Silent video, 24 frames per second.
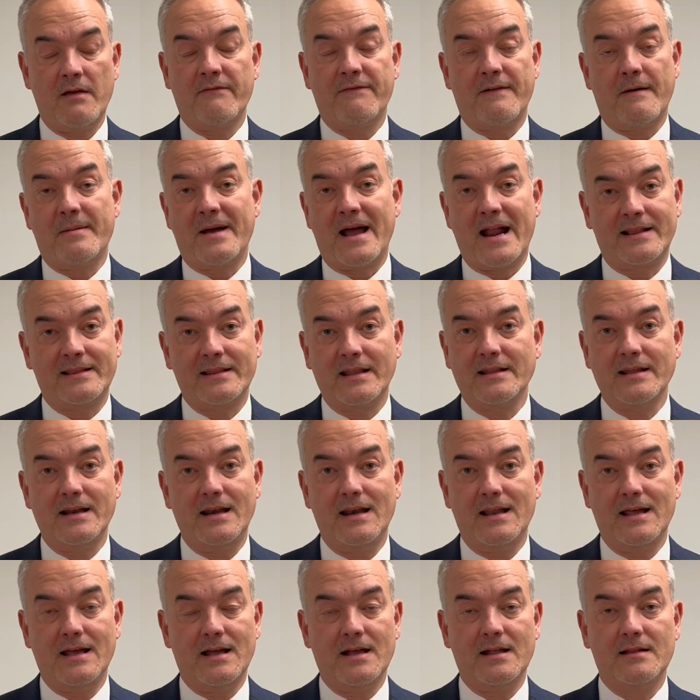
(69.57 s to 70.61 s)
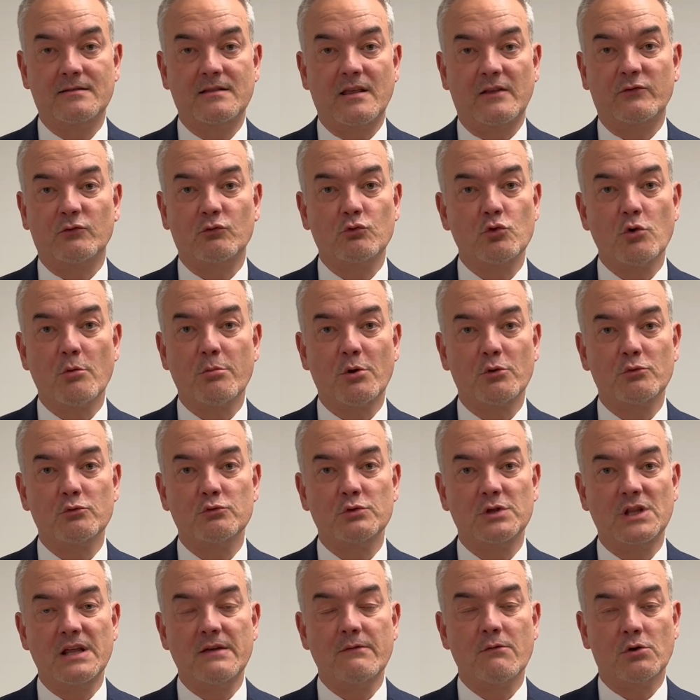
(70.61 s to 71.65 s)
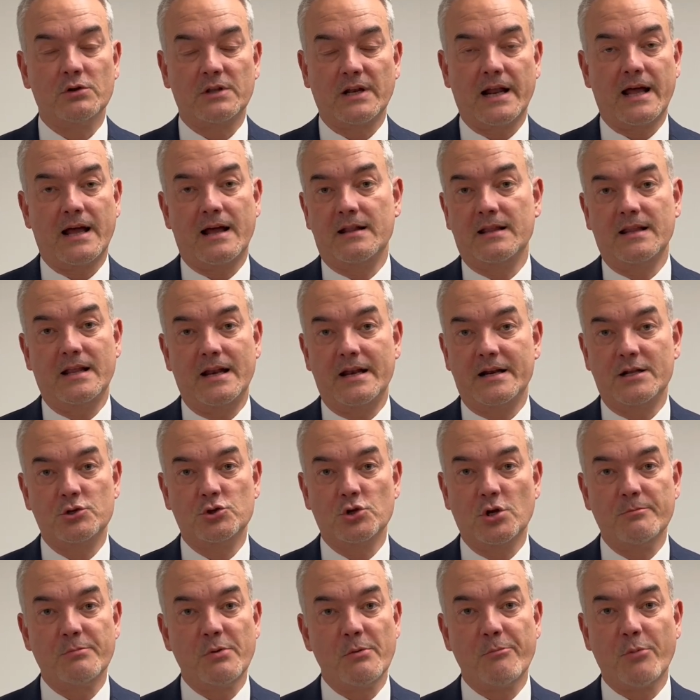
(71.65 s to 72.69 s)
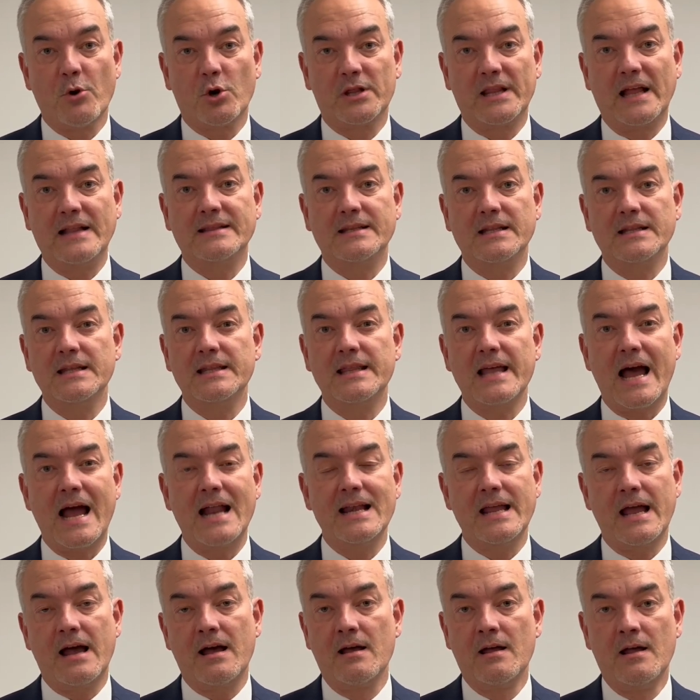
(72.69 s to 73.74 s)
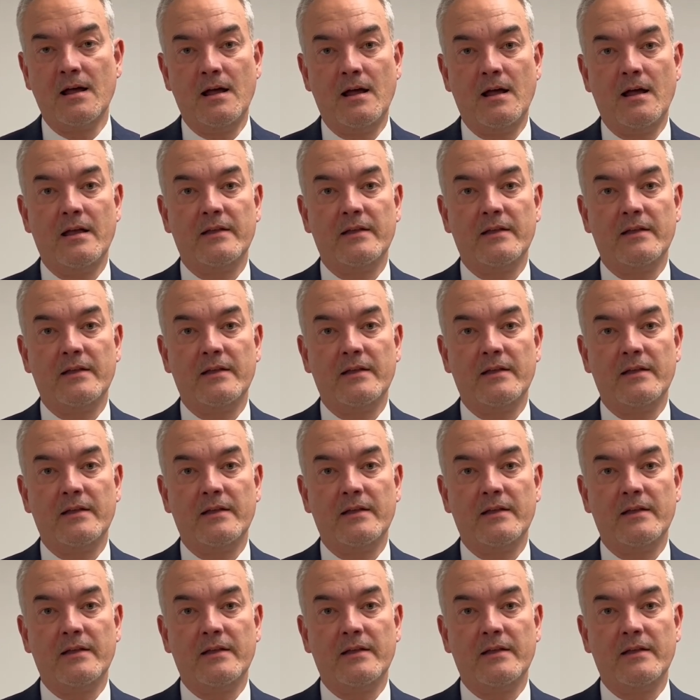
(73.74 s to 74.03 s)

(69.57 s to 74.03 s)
fa parte del tessuto produttivo tra delle regioni più importanti d'Italia,